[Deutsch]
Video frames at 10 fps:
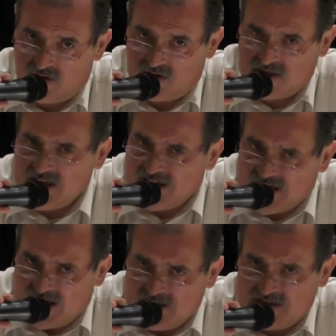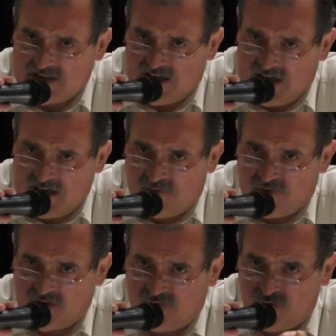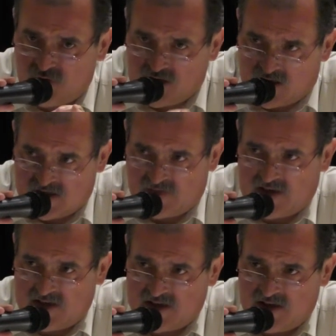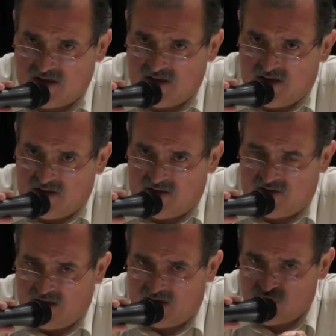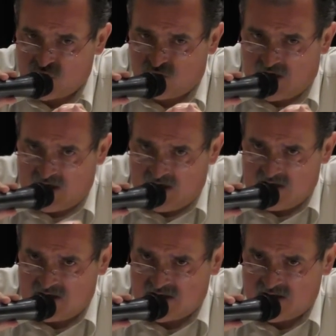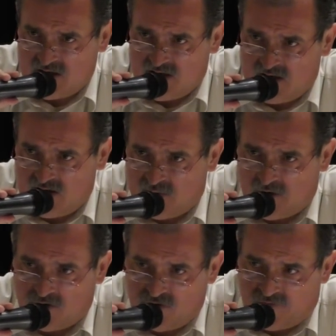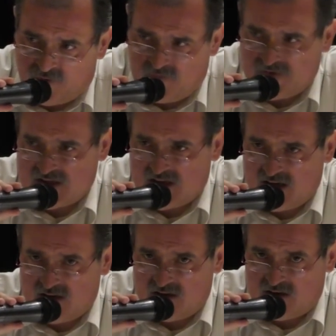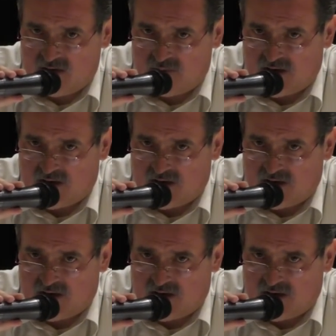Das ist eine ganz einfache Vorgangsweise, die technisch okay ist, die braucht nur fünf Zeilen in einem